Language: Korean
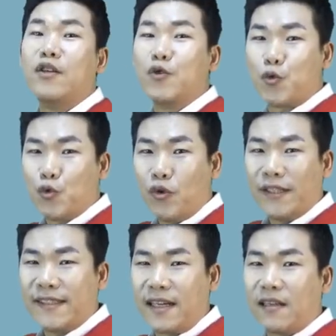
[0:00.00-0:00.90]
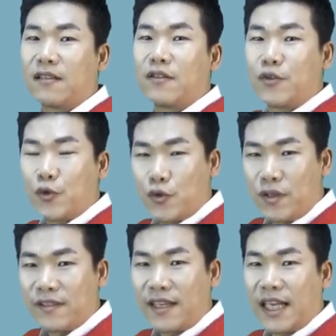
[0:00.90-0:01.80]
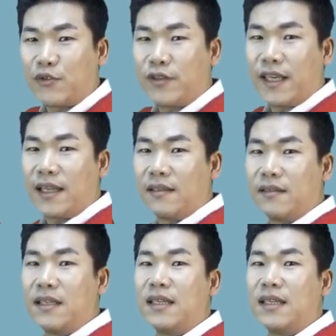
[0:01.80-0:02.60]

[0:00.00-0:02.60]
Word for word: 중과 대상, 규정상의 주택이 되는